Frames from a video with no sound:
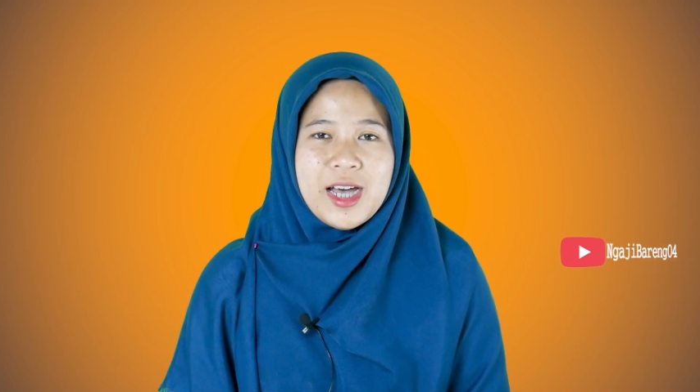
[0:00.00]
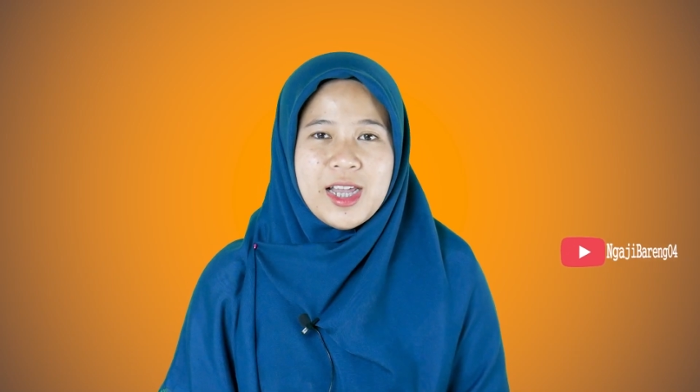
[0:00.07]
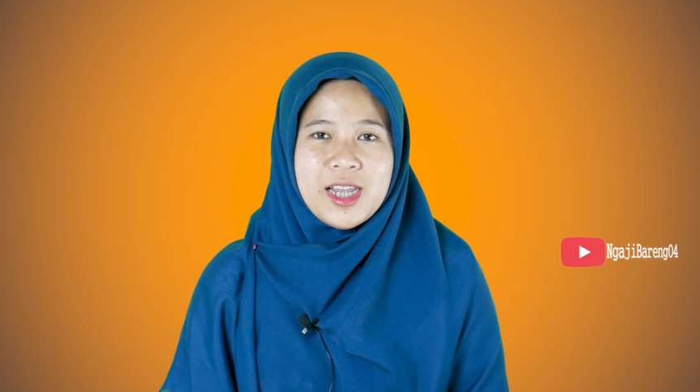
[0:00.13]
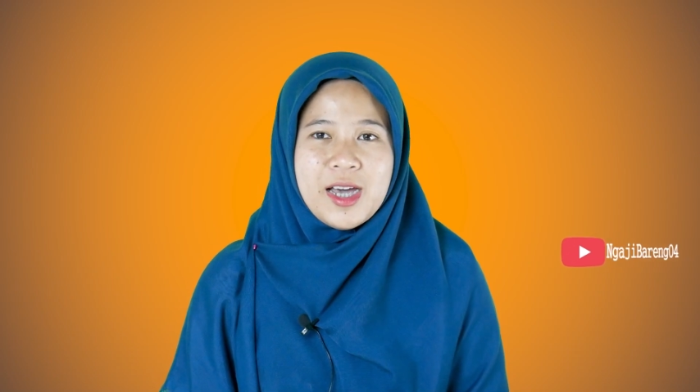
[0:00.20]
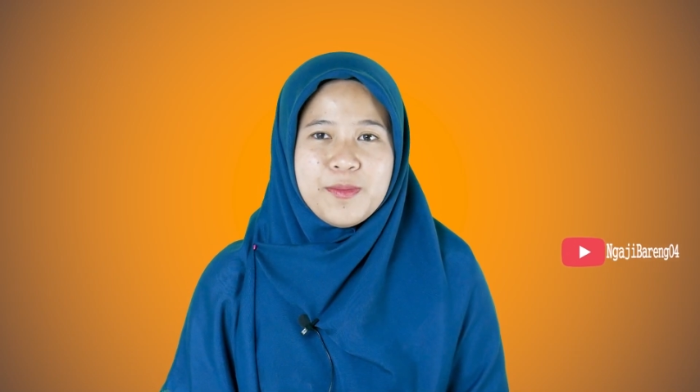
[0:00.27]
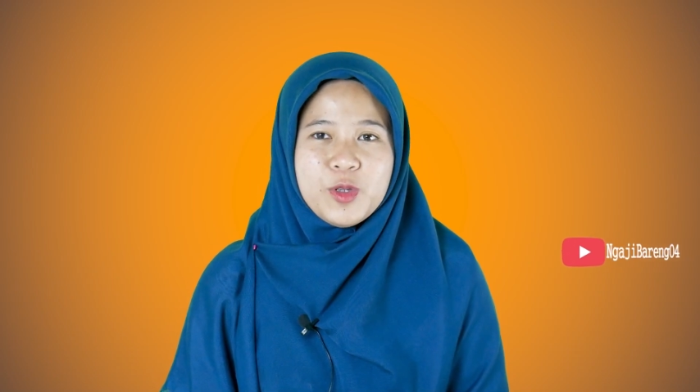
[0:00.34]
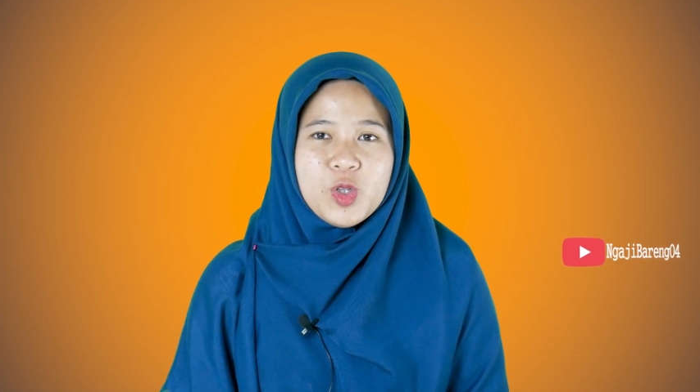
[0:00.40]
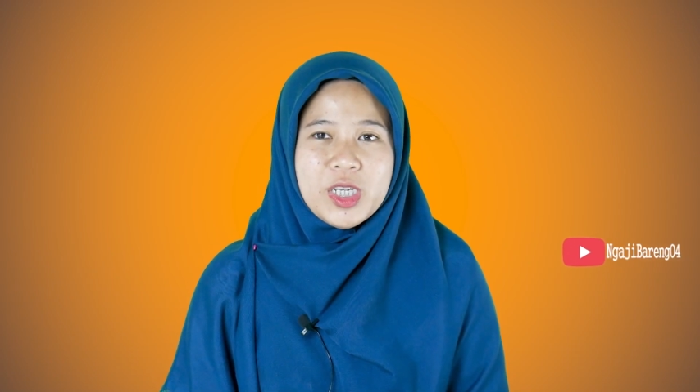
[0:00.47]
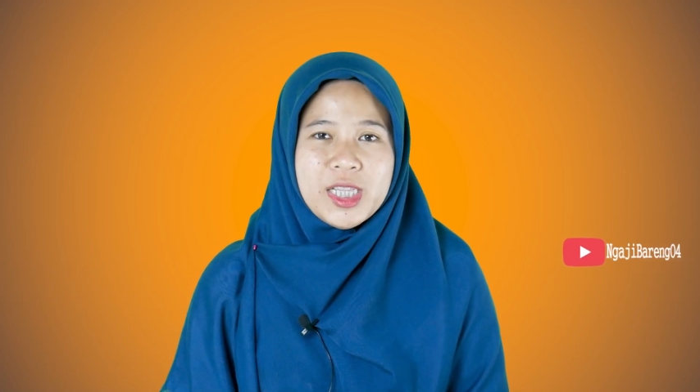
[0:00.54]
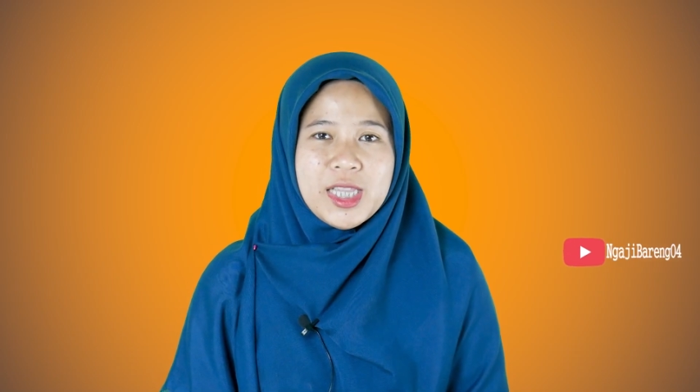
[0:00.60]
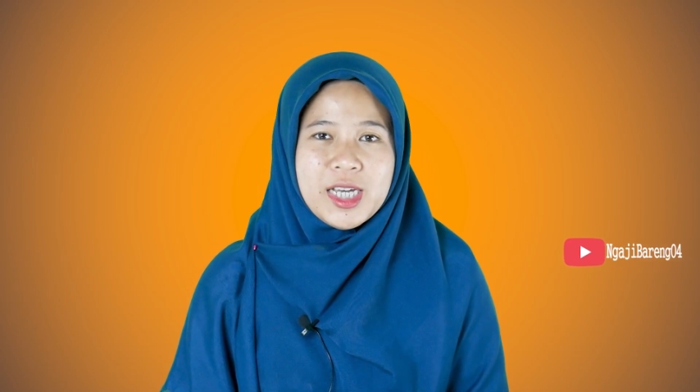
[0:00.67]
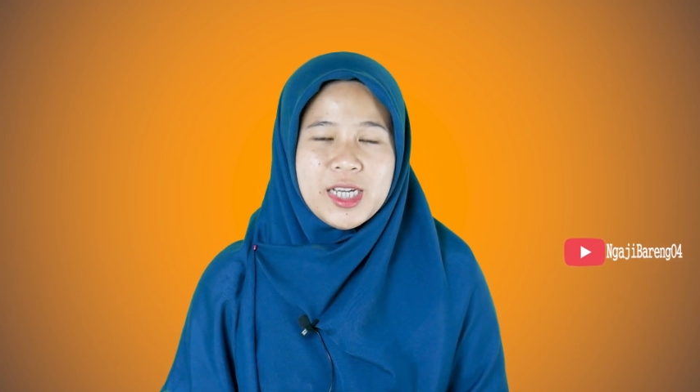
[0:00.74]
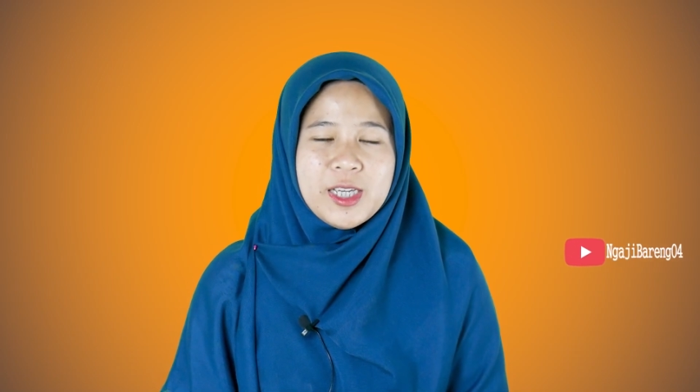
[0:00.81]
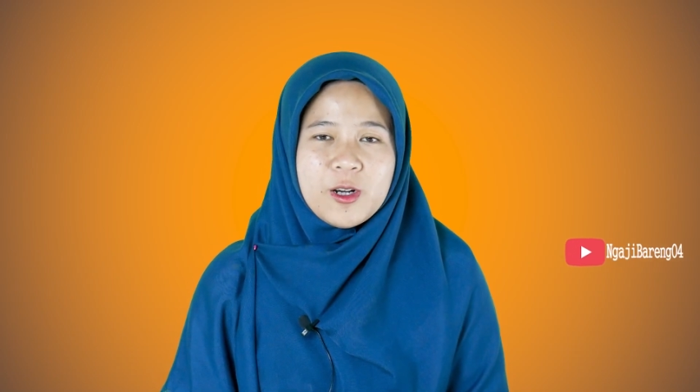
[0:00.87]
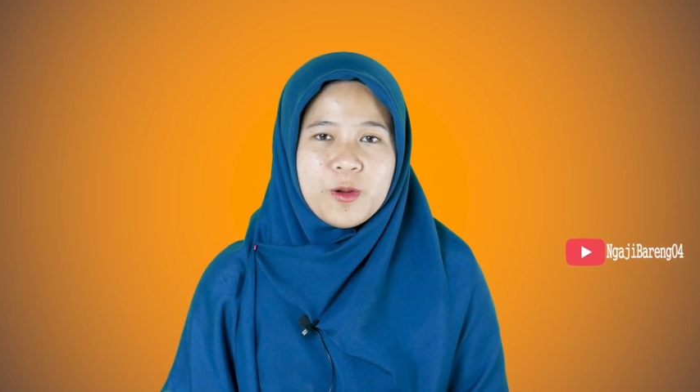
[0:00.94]

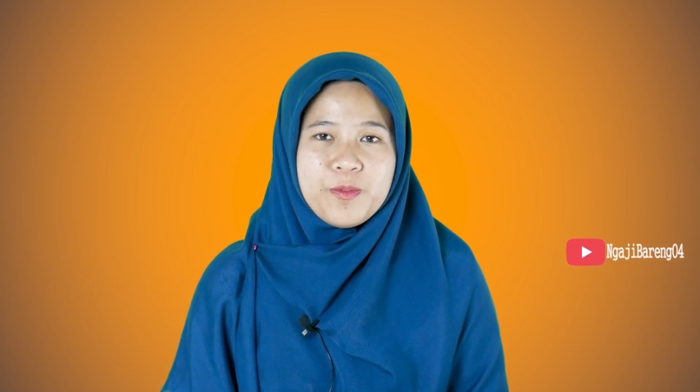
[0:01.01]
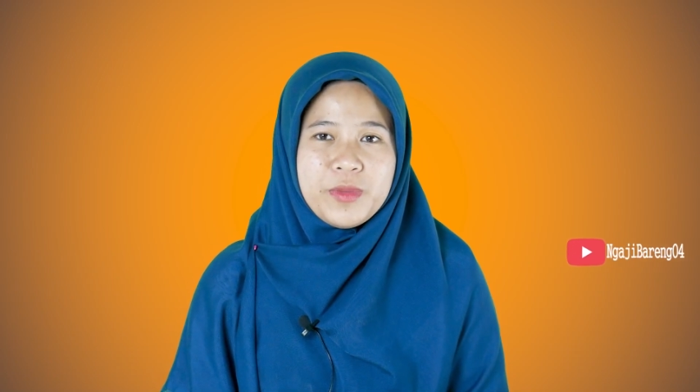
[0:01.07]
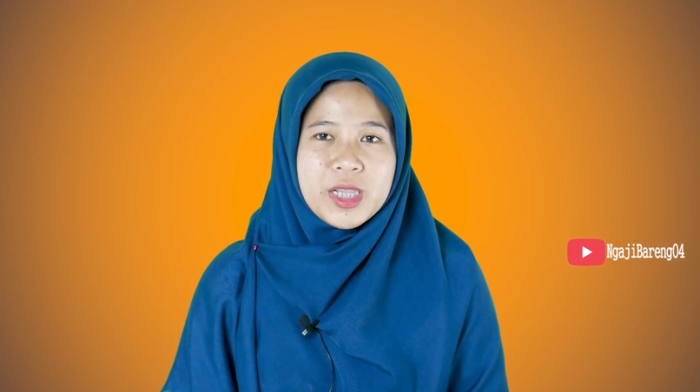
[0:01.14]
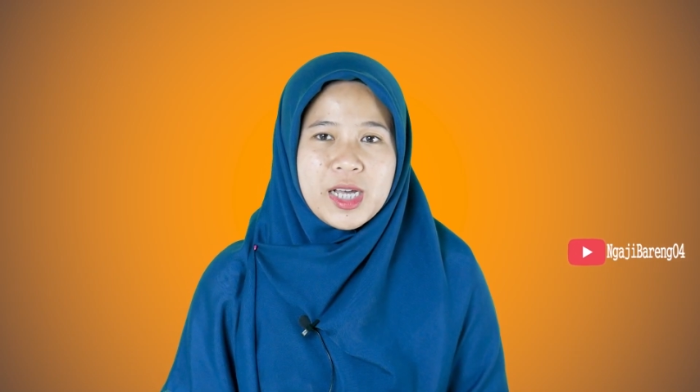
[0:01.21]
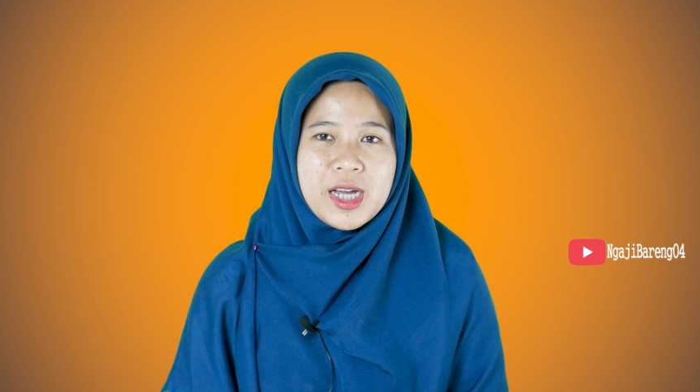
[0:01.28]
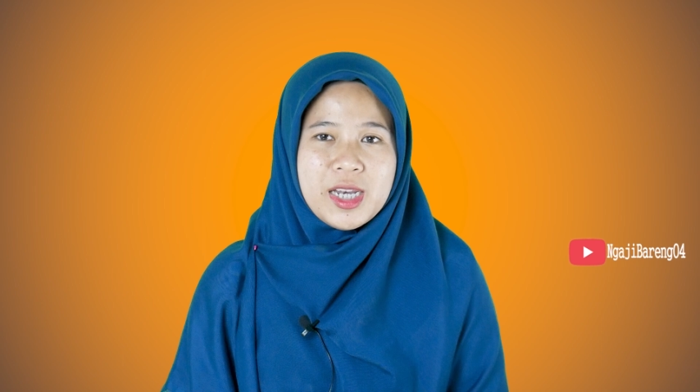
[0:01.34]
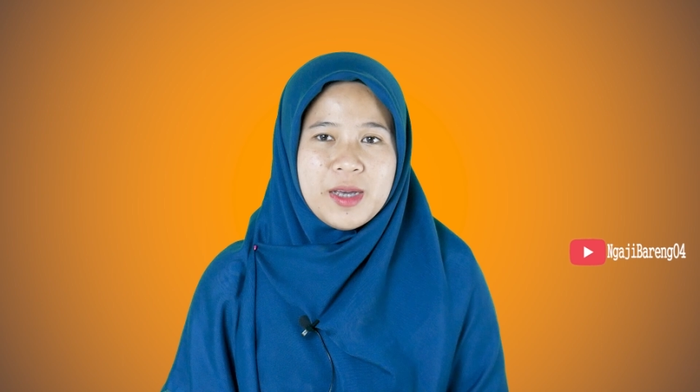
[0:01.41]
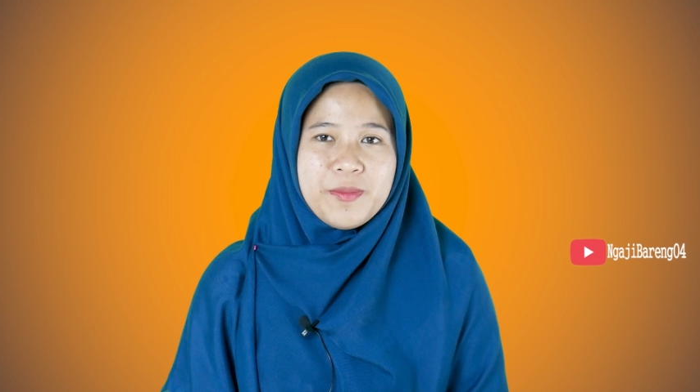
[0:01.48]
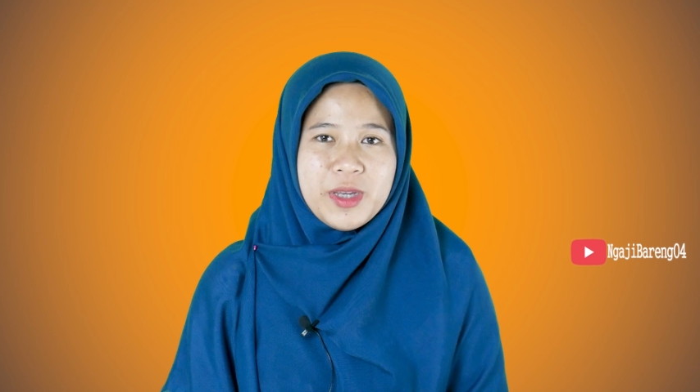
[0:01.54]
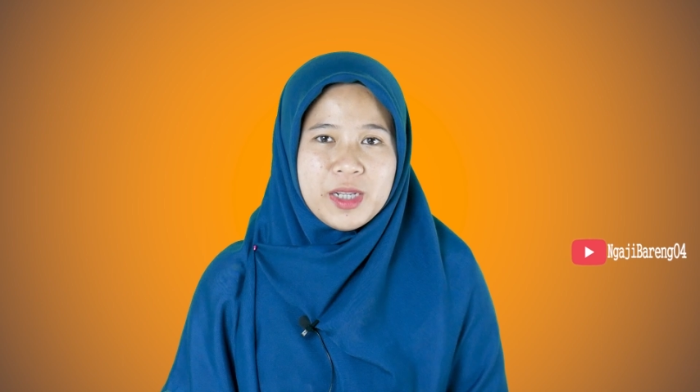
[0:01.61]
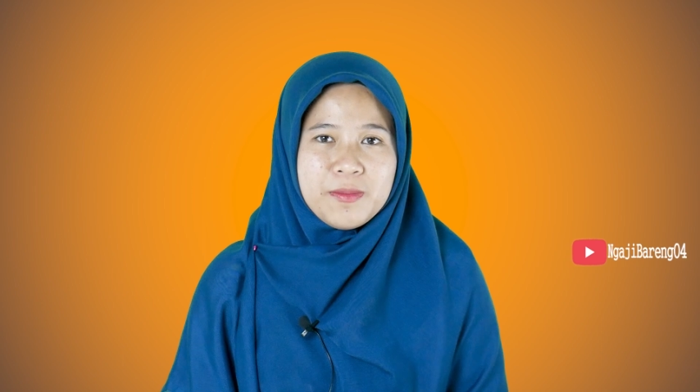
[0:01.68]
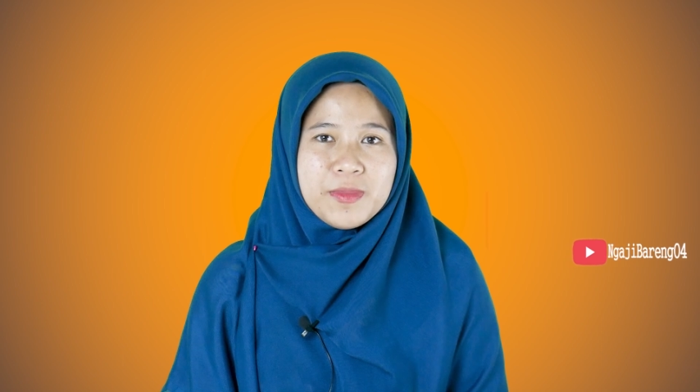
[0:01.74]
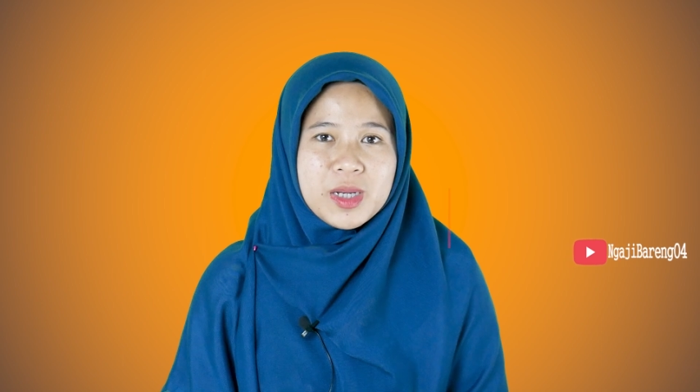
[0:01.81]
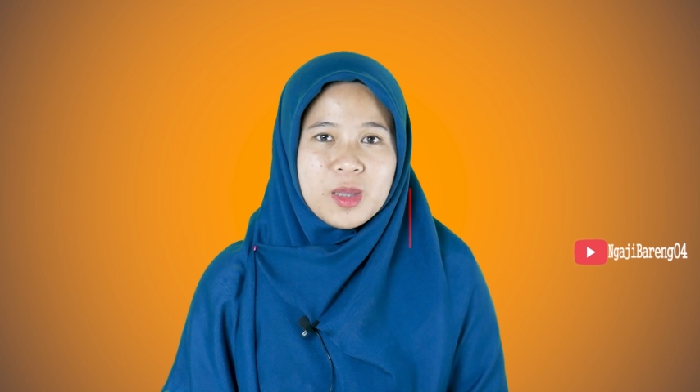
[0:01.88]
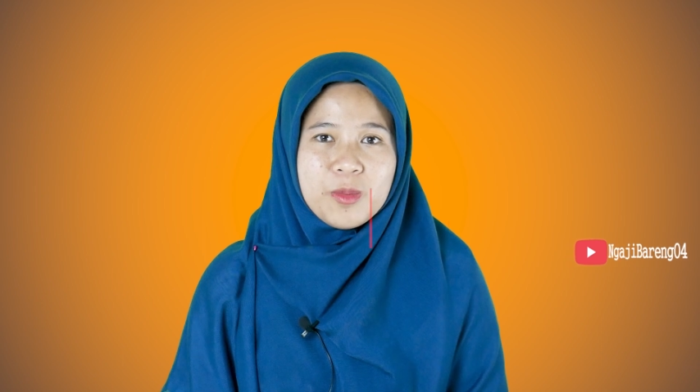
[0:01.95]

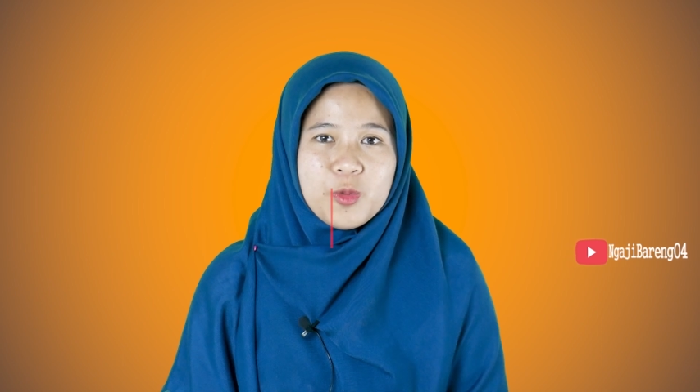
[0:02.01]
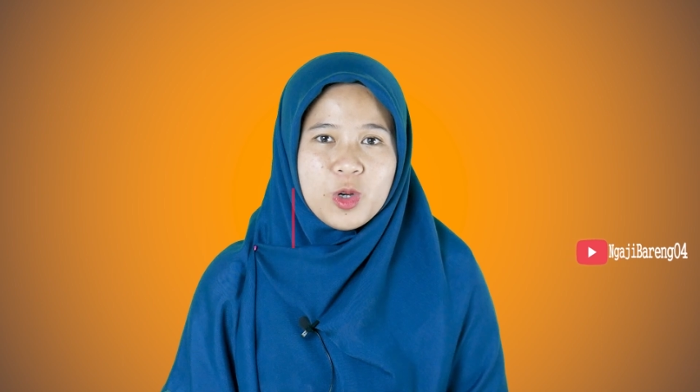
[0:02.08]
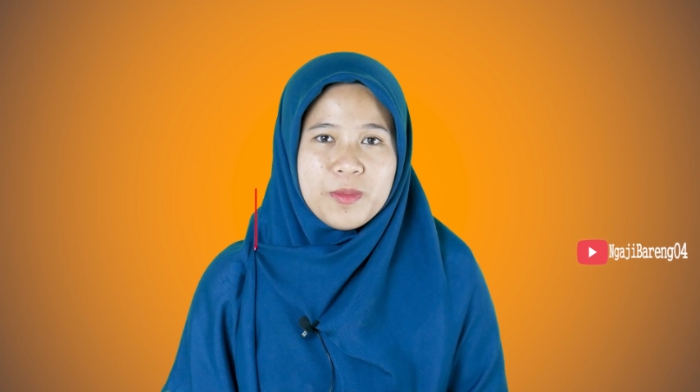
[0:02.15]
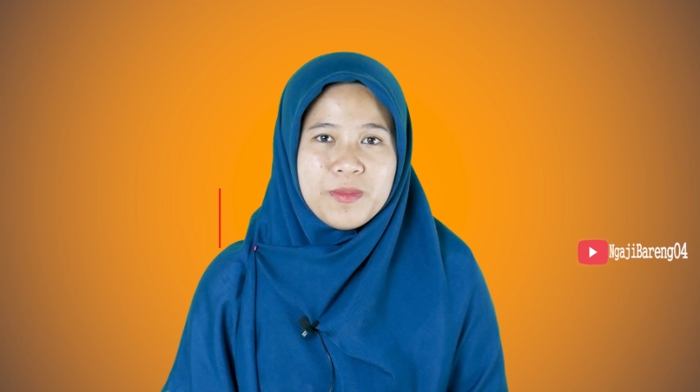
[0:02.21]
Alhamdulillahirobbilalamin bertemu